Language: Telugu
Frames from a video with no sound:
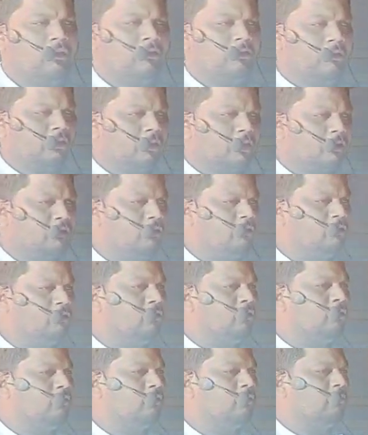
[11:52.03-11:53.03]
ఇవి రెండు
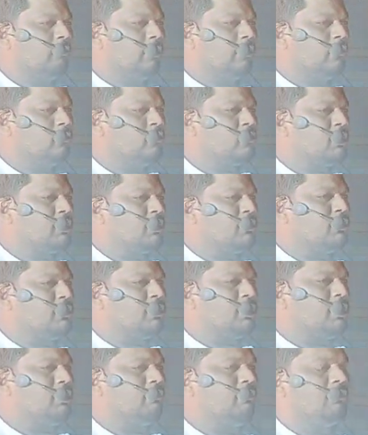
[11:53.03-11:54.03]
మనిషి
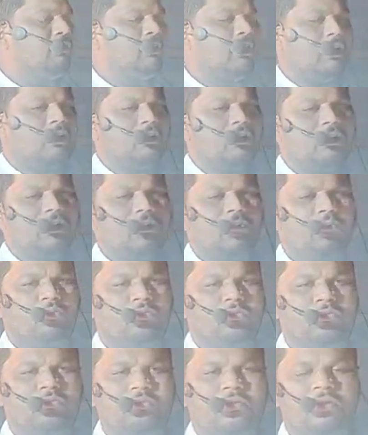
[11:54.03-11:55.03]
జీవితాన్ని
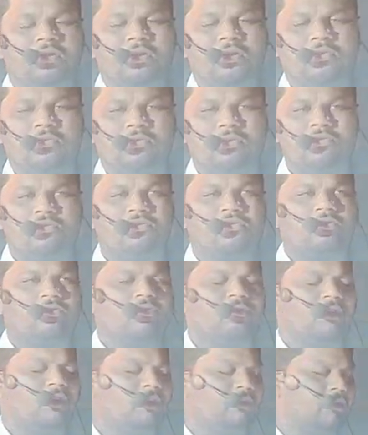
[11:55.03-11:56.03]
ముందుకి
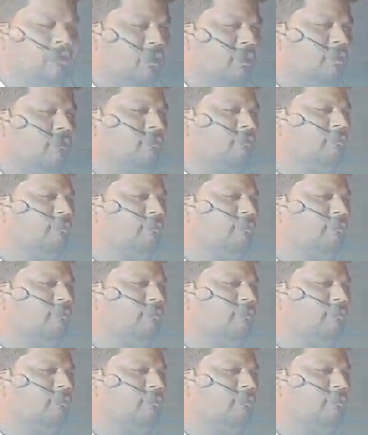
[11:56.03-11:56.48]
తీసుకువెళ్తాయి